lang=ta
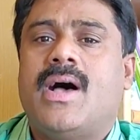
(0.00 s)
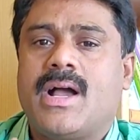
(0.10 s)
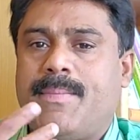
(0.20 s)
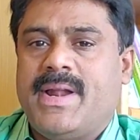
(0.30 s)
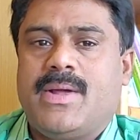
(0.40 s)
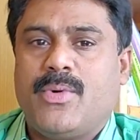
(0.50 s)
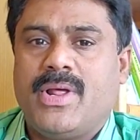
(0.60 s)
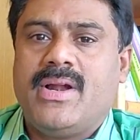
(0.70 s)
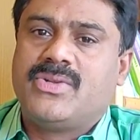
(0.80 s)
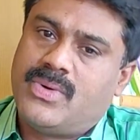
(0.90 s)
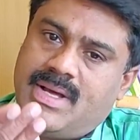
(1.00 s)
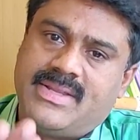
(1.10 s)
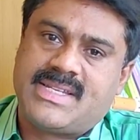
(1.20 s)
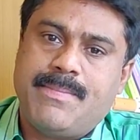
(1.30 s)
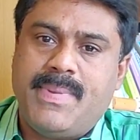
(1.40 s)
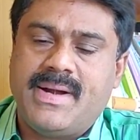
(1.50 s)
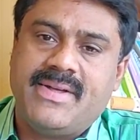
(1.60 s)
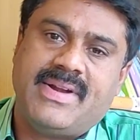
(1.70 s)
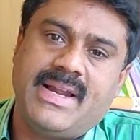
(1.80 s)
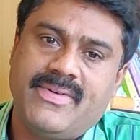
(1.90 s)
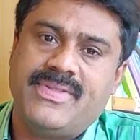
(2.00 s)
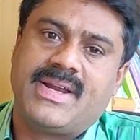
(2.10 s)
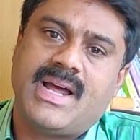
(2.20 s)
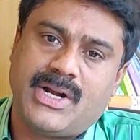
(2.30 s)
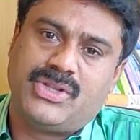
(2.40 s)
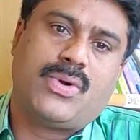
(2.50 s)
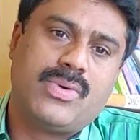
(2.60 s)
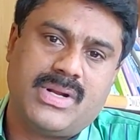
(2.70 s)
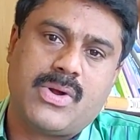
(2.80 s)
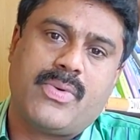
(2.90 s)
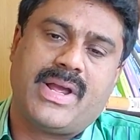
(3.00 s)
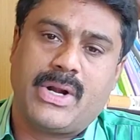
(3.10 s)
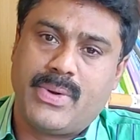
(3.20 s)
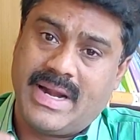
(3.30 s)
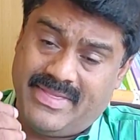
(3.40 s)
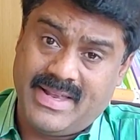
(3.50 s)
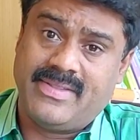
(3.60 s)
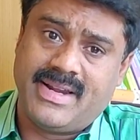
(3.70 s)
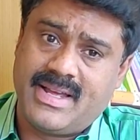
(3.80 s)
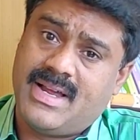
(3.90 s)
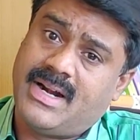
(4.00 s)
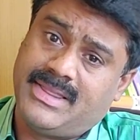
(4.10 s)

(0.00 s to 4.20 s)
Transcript: அங்கே படிக்க முடியலன்னு சொன்னால் அதை ஸ்கிப் பண்ணிட்டு வெளியில் வந்துருங்க அடுத்த ரவுண்டில் இருக்கக்கூடிய கல்லூரிகளை தேர்ந்தெடுங்க